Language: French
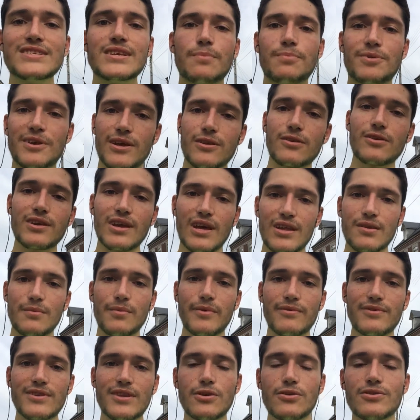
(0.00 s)
c'est bien de regarder
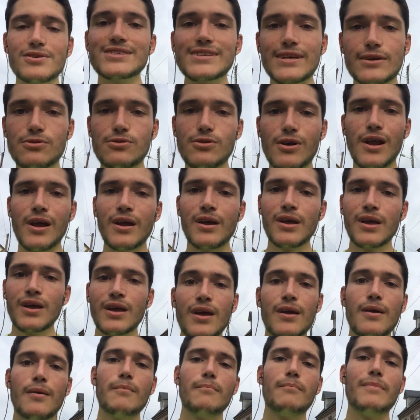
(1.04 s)
mes vidéos, c'est cool,
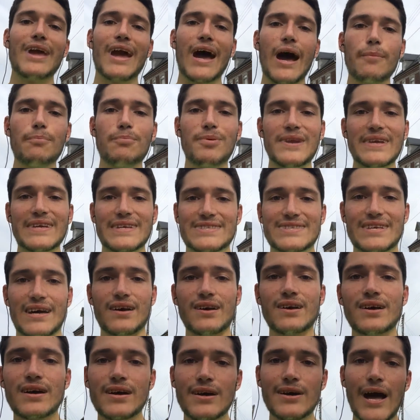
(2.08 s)
mais applique ça,
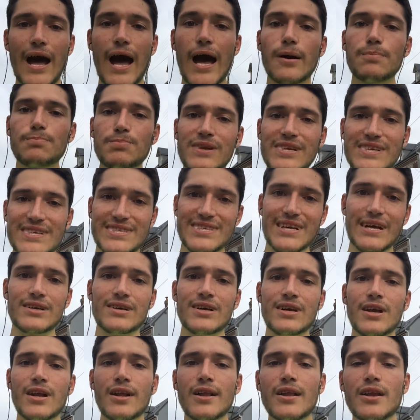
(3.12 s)
applique ça.
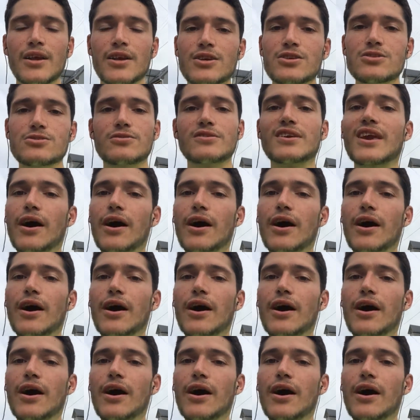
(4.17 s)
Je te